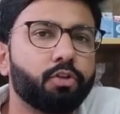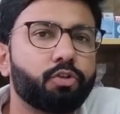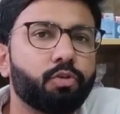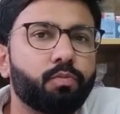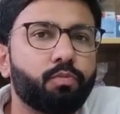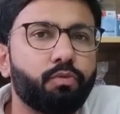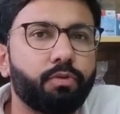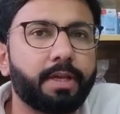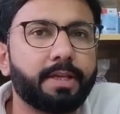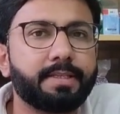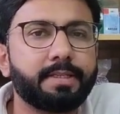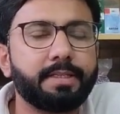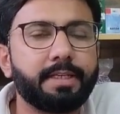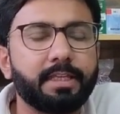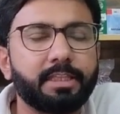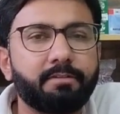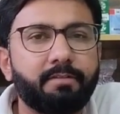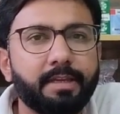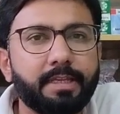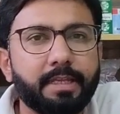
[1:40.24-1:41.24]
तो मुंह के
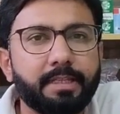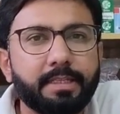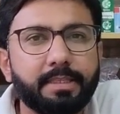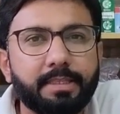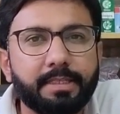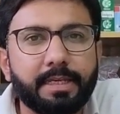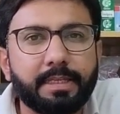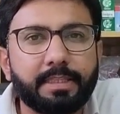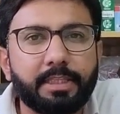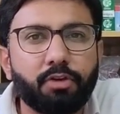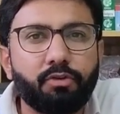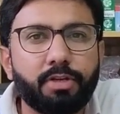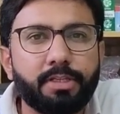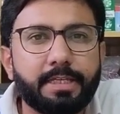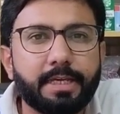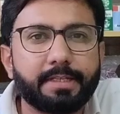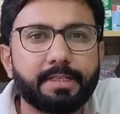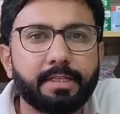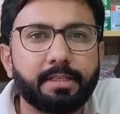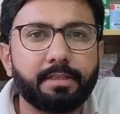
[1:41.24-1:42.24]
जरिए दवाइयाँ देते रहते हैं और
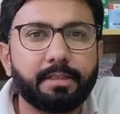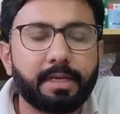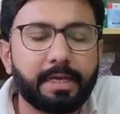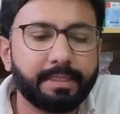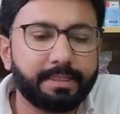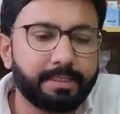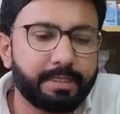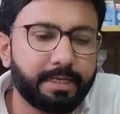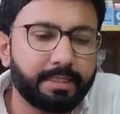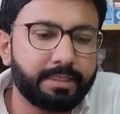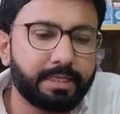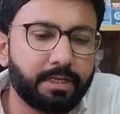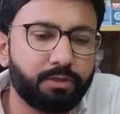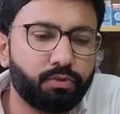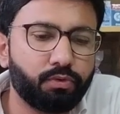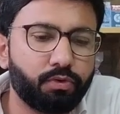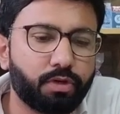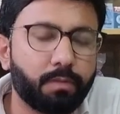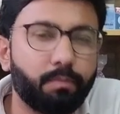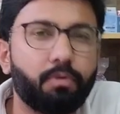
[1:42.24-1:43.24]
इंजेक्शन लगाते रहते
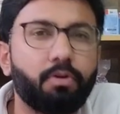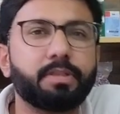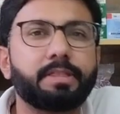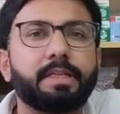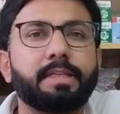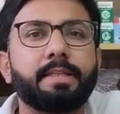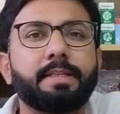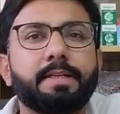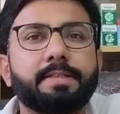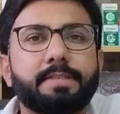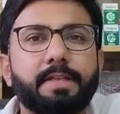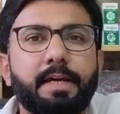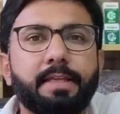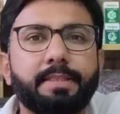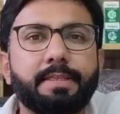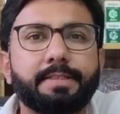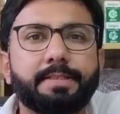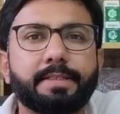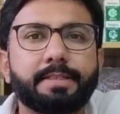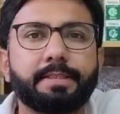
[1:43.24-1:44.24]
हैं जो कि बहुत ज़्यादा
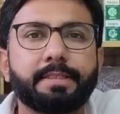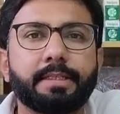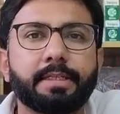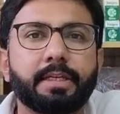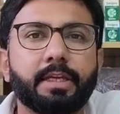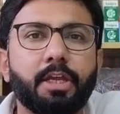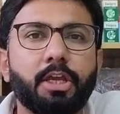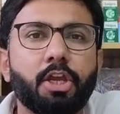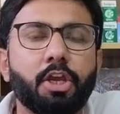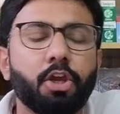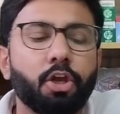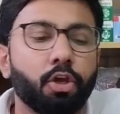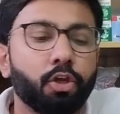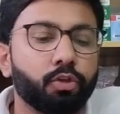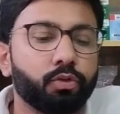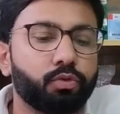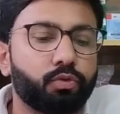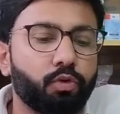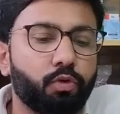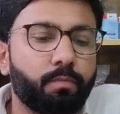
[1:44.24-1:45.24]
नुकसान दे सकते हैं
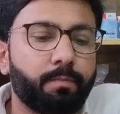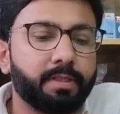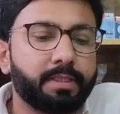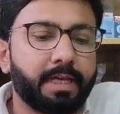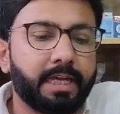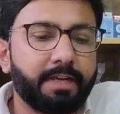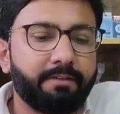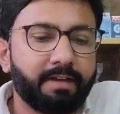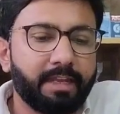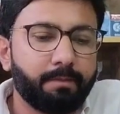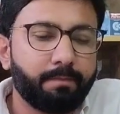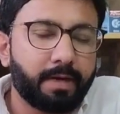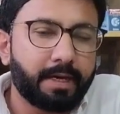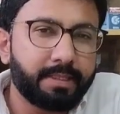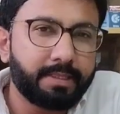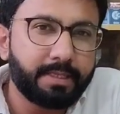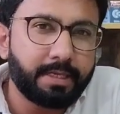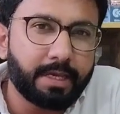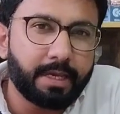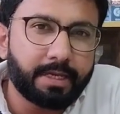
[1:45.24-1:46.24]
तो बताने वाली
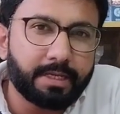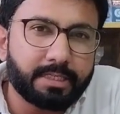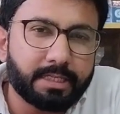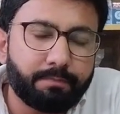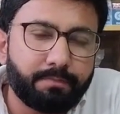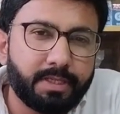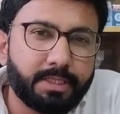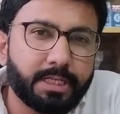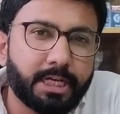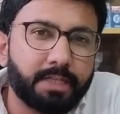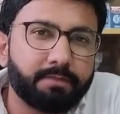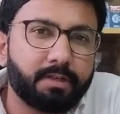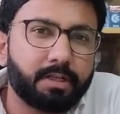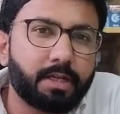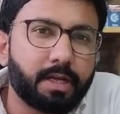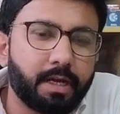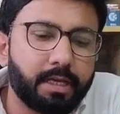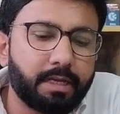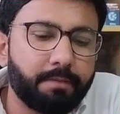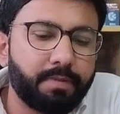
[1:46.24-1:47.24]
बात यह है कि जब भी
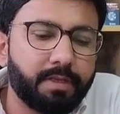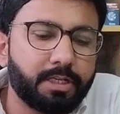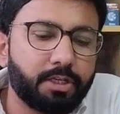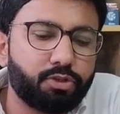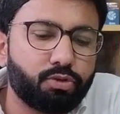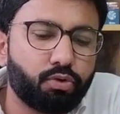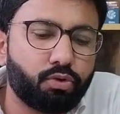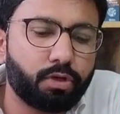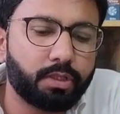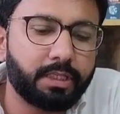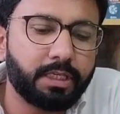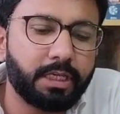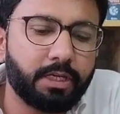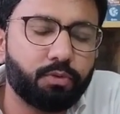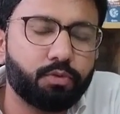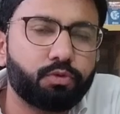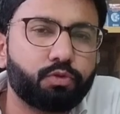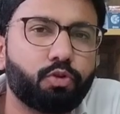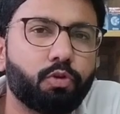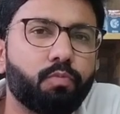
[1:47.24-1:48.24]
जानवर खाना पीना छोड़ दे
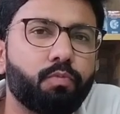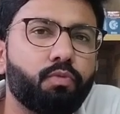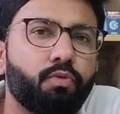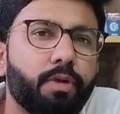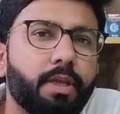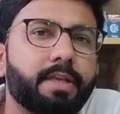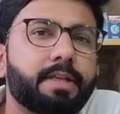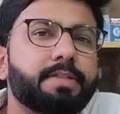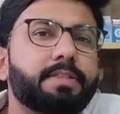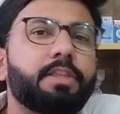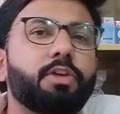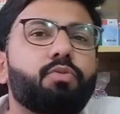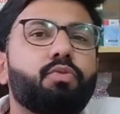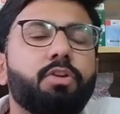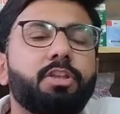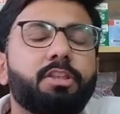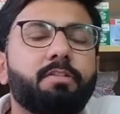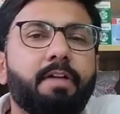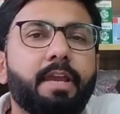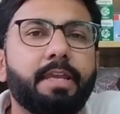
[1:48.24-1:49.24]
उसको मुंह के रस्ते
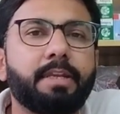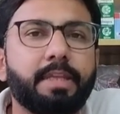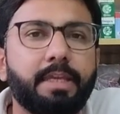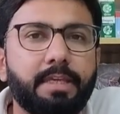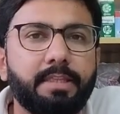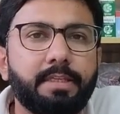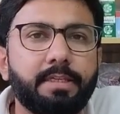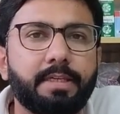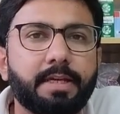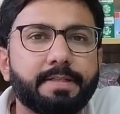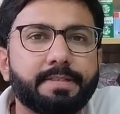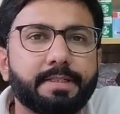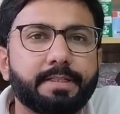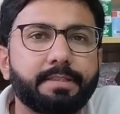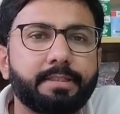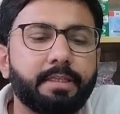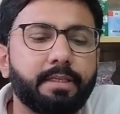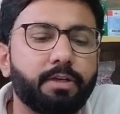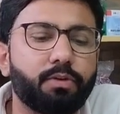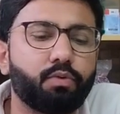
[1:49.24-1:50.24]
कोई दवाई नहीं दी जा
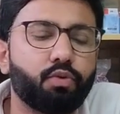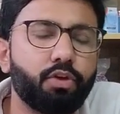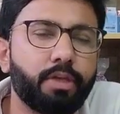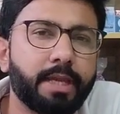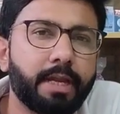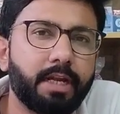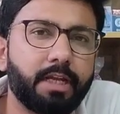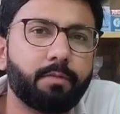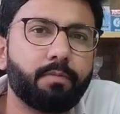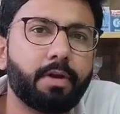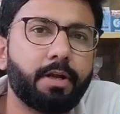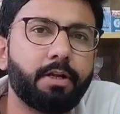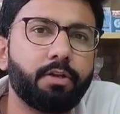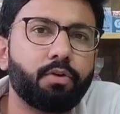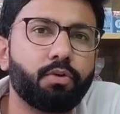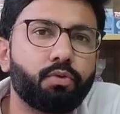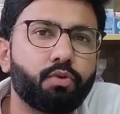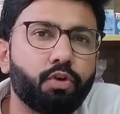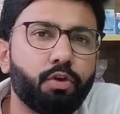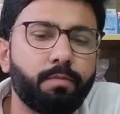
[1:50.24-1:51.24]
सकती कोई
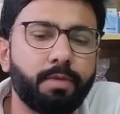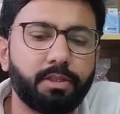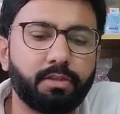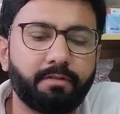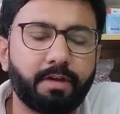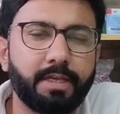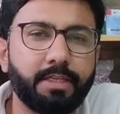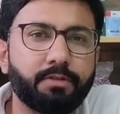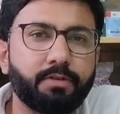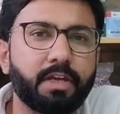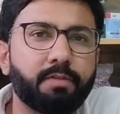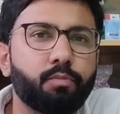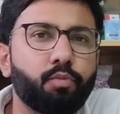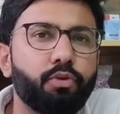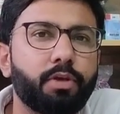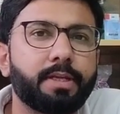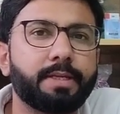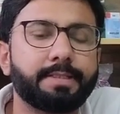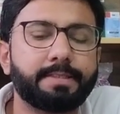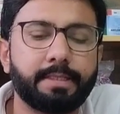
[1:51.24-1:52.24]
एंटीबायोटिक और कोई भी दवाई जो है
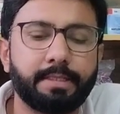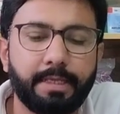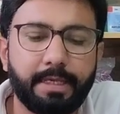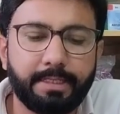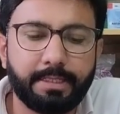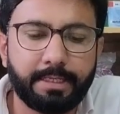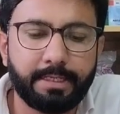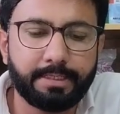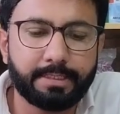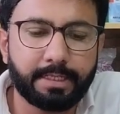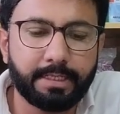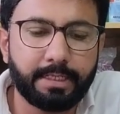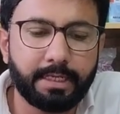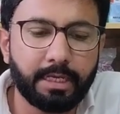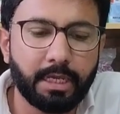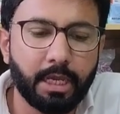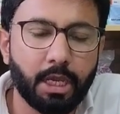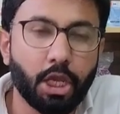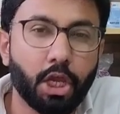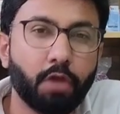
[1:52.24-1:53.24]
मुंह के रस्ते नहीं देनी
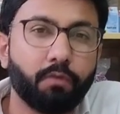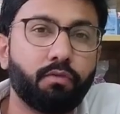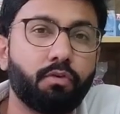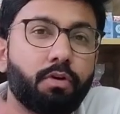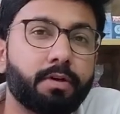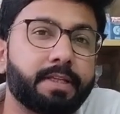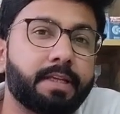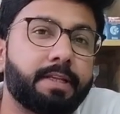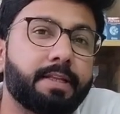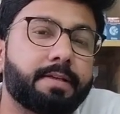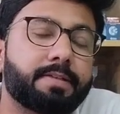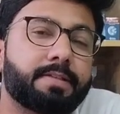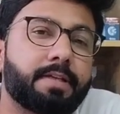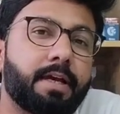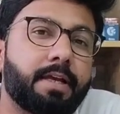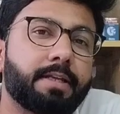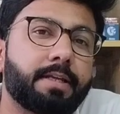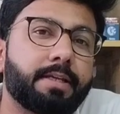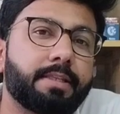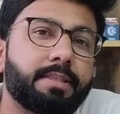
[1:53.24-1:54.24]
चाहिए वो और ज़्यादा
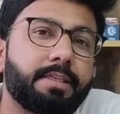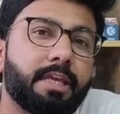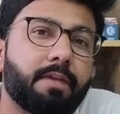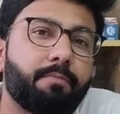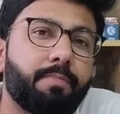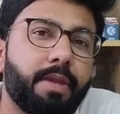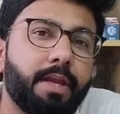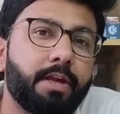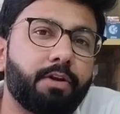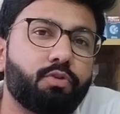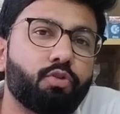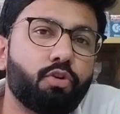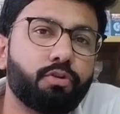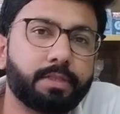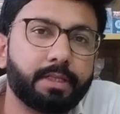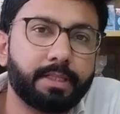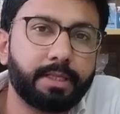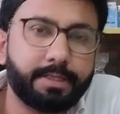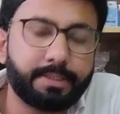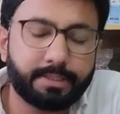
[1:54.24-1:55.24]
नुकसान करती है पेट को
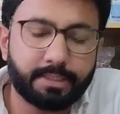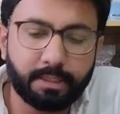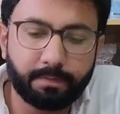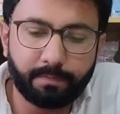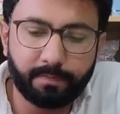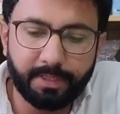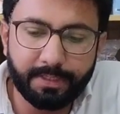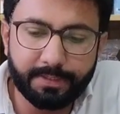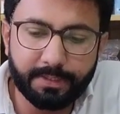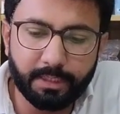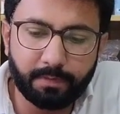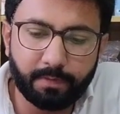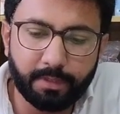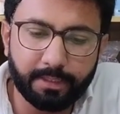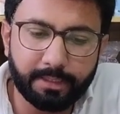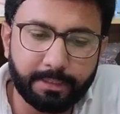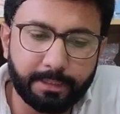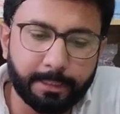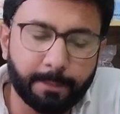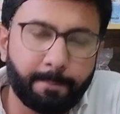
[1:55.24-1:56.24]
और ज़्यादा डिस्टर्ब डिस्टर्ब
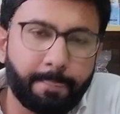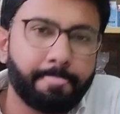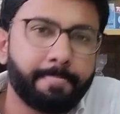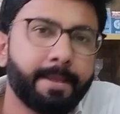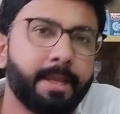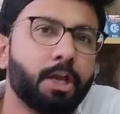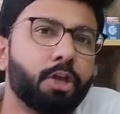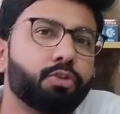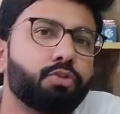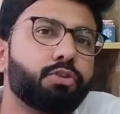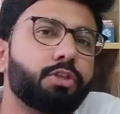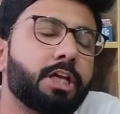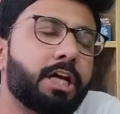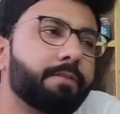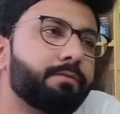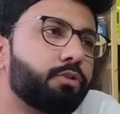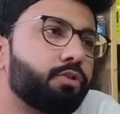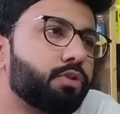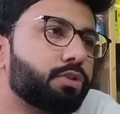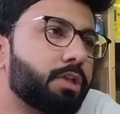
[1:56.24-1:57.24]
करती है तो
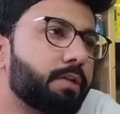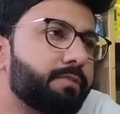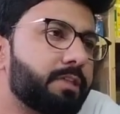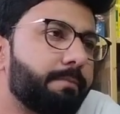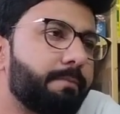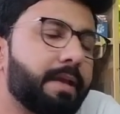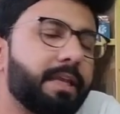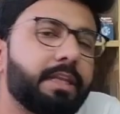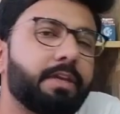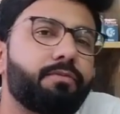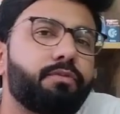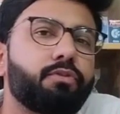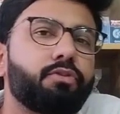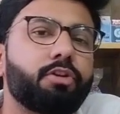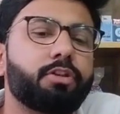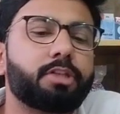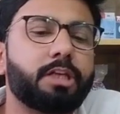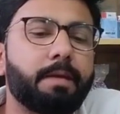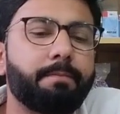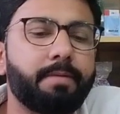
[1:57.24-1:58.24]
जानवर को सबसे पहले
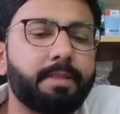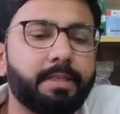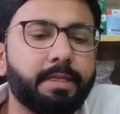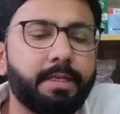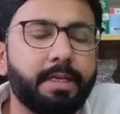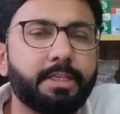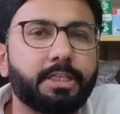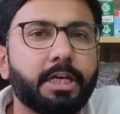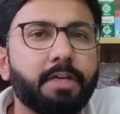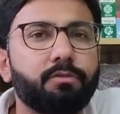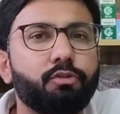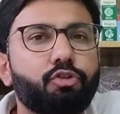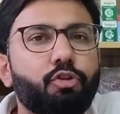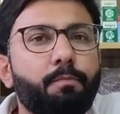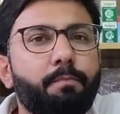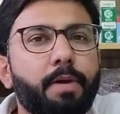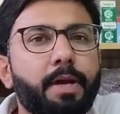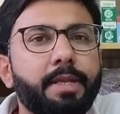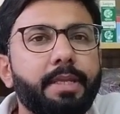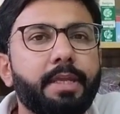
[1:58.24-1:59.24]
फ्लूड छापी देनी है जानवर
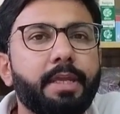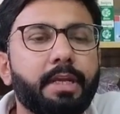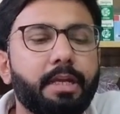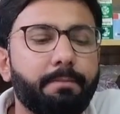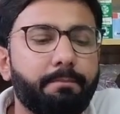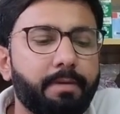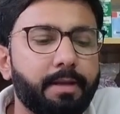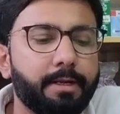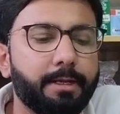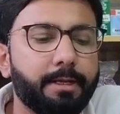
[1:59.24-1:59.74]
को पानी की ड्रिपें